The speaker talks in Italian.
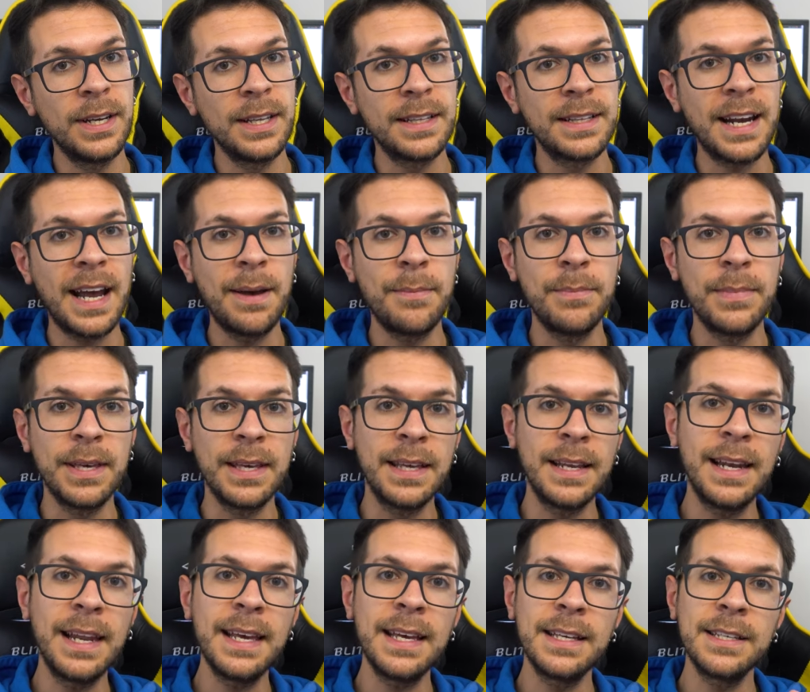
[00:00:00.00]
entrambi
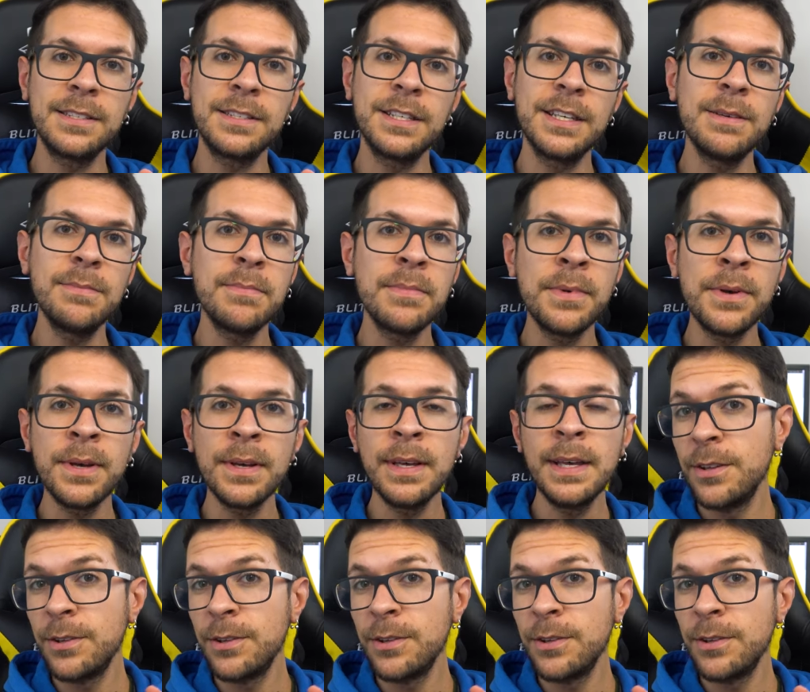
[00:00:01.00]
le SIM